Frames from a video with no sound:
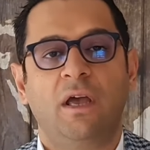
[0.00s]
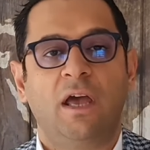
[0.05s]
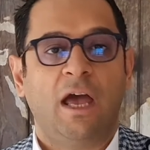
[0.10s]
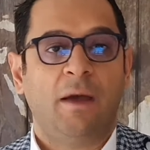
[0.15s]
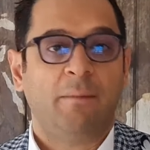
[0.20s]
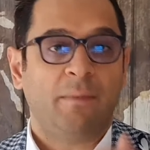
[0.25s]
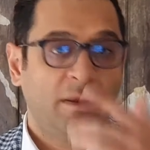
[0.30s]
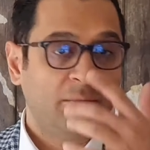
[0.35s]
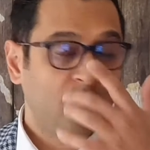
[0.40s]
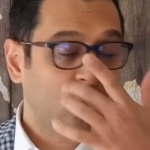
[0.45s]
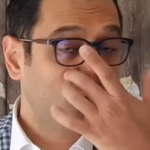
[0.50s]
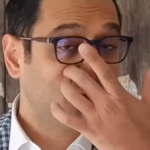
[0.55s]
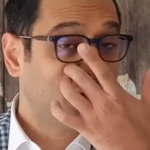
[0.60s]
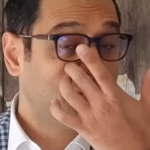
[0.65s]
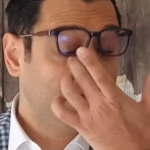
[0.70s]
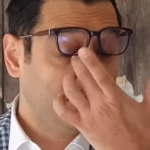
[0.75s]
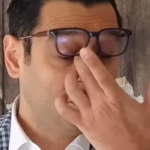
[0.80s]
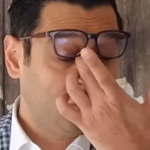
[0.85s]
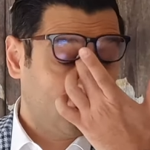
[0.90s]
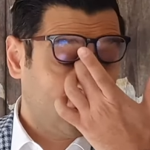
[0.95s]
hemen burada
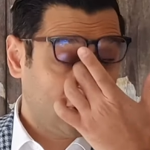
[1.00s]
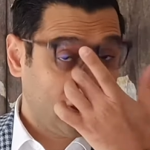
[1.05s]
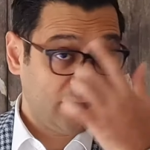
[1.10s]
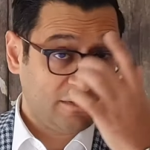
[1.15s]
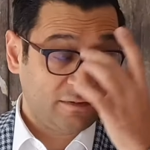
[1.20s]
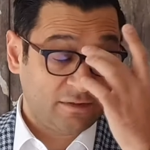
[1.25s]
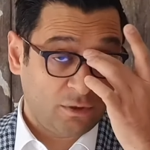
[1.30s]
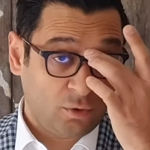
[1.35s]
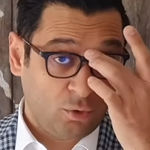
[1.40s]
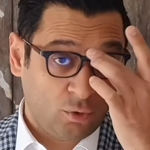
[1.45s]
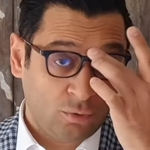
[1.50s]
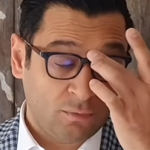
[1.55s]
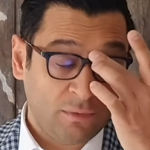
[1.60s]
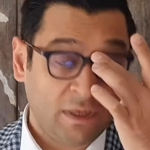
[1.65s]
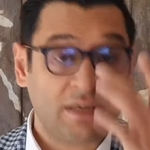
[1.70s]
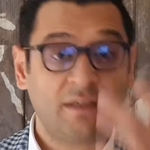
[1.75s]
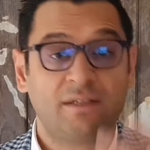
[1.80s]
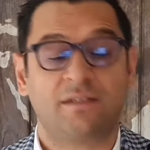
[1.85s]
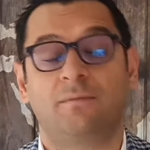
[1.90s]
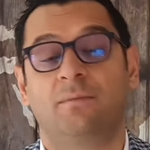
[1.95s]
videonun altına
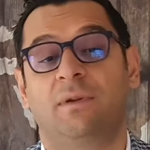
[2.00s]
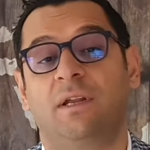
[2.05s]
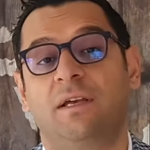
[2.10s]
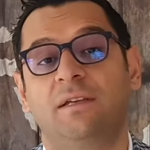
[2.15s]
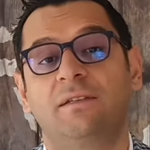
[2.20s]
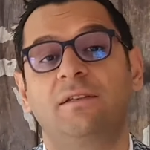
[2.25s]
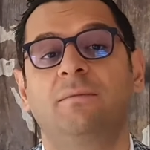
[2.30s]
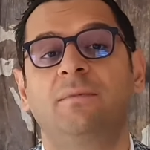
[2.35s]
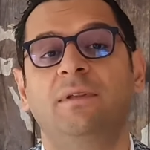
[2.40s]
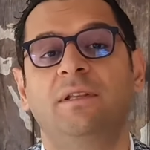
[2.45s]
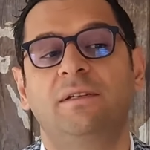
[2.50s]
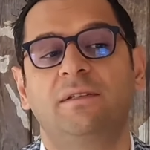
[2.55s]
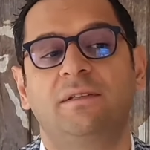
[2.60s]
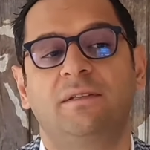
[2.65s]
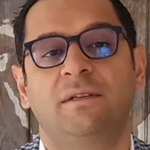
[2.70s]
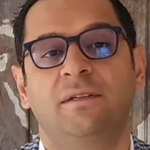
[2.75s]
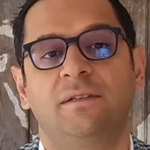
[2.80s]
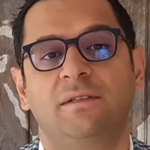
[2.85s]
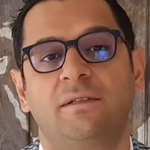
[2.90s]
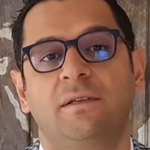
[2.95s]
yorumlar kısmında
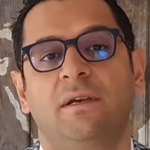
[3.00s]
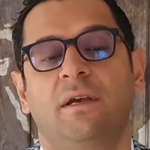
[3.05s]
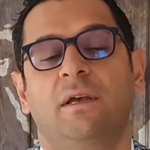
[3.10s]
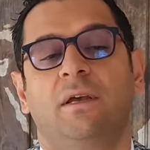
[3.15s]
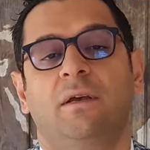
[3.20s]
yazabilirsiniz.